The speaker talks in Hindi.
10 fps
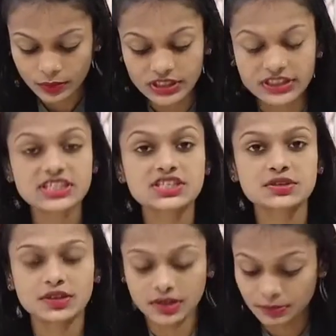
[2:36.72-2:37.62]
पुलिस
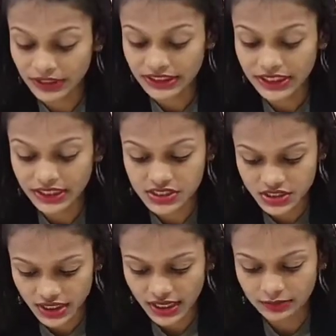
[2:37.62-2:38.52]
ने पीड़िता की
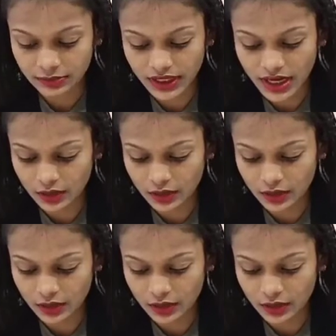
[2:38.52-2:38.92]
शिकायत पर